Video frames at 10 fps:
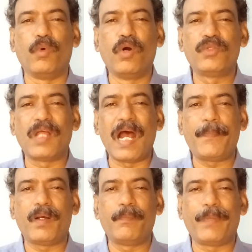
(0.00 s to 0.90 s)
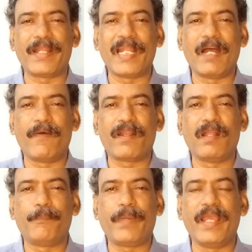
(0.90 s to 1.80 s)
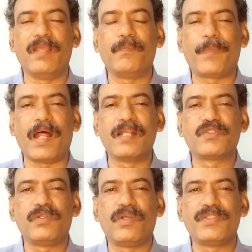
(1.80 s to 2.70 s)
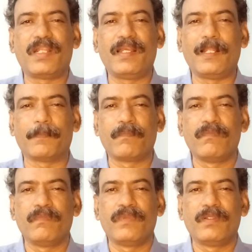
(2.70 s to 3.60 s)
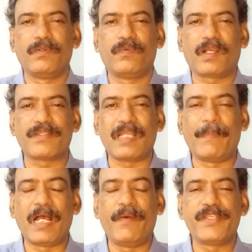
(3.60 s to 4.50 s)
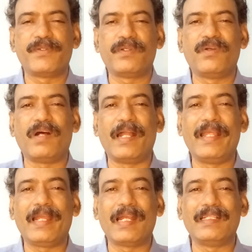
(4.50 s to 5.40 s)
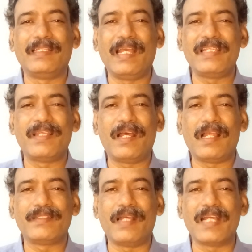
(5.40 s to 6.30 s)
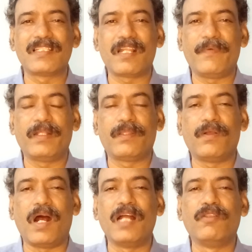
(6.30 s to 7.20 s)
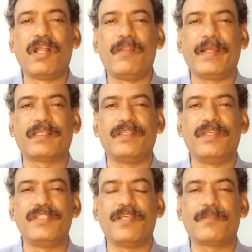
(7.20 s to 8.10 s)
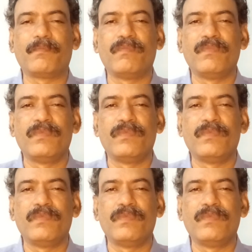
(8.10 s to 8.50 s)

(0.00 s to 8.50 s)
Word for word: భూతాపం పర్యావరణంపై ఫ్రాన్స్లో జరిగిన ఒక సమావేశంలో అనేక దేశాల శాస్త్రవేత్తలు ఆందోళన వ్యక్తం చేశారు